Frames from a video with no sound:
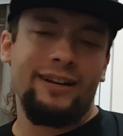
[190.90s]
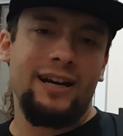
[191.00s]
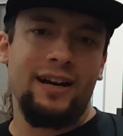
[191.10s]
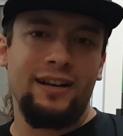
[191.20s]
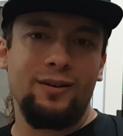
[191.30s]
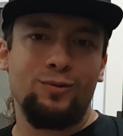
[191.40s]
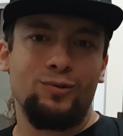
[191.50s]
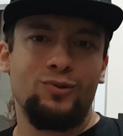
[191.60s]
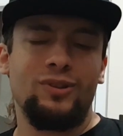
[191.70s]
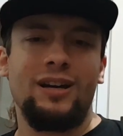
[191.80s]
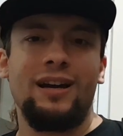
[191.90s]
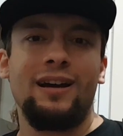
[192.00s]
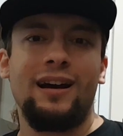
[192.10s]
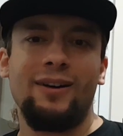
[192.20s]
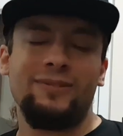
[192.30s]
ve kaynak kodunda
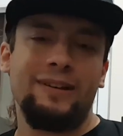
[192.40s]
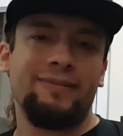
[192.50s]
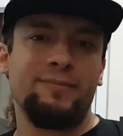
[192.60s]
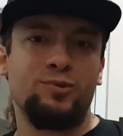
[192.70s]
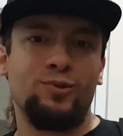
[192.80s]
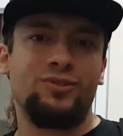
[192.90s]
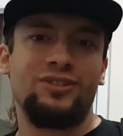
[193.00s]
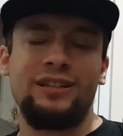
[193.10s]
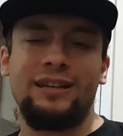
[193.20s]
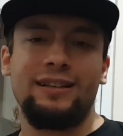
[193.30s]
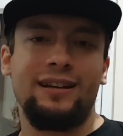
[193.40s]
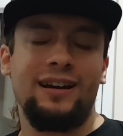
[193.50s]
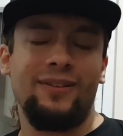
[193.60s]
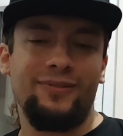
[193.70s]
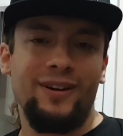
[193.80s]
Half-Life Episode 3 ya da
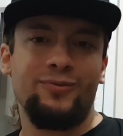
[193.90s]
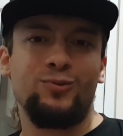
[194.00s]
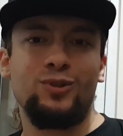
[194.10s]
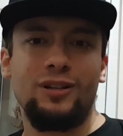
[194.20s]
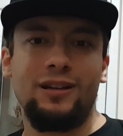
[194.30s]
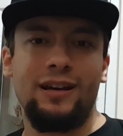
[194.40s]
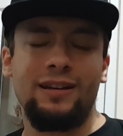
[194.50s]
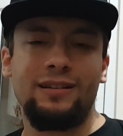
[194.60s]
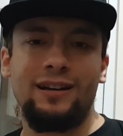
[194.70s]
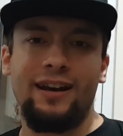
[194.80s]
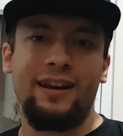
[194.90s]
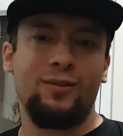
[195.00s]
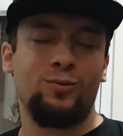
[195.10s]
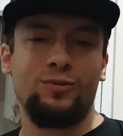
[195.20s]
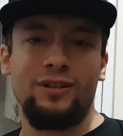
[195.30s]
Half-Life 3'e dair
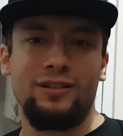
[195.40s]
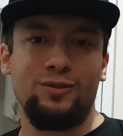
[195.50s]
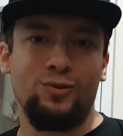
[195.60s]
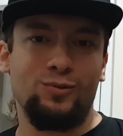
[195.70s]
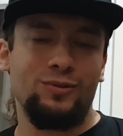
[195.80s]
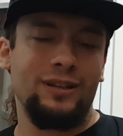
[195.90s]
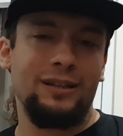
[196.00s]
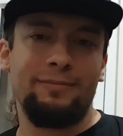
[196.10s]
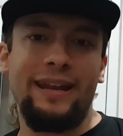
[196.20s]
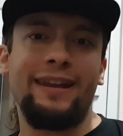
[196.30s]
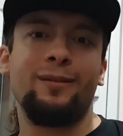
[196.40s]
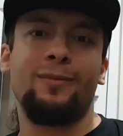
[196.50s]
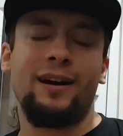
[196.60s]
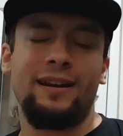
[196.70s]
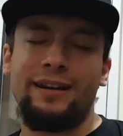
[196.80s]
kaynak kodlarının olduğu ya da belli
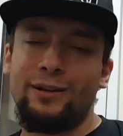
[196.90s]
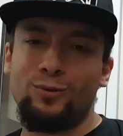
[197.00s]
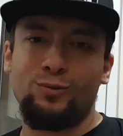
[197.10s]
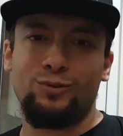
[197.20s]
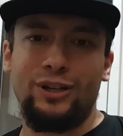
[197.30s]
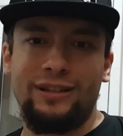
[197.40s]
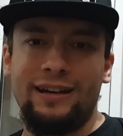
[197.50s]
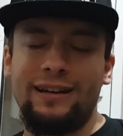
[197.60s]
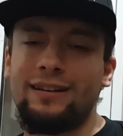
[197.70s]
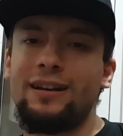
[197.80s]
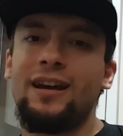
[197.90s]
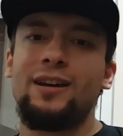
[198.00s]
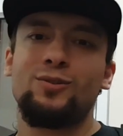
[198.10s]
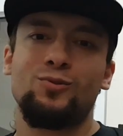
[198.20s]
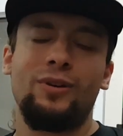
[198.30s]
ibarelerin olduğuna dair
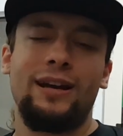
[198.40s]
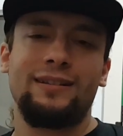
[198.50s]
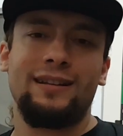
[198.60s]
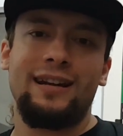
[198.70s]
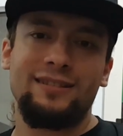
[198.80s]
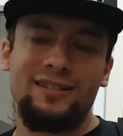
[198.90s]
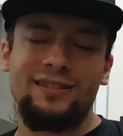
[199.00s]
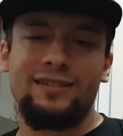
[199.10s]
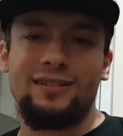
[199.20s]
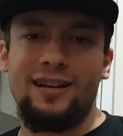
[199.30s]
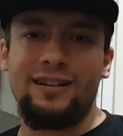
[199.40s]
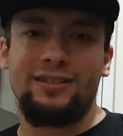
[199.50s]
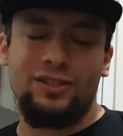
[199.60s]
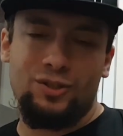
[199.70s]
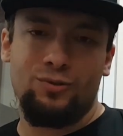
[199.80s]
söylentiler, sızıntılar
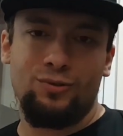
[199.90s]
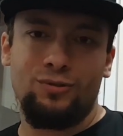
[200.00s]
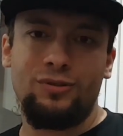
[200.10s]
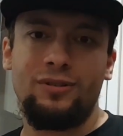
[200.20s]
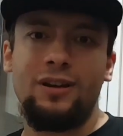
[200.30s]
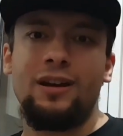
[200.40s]
çıkıyordu.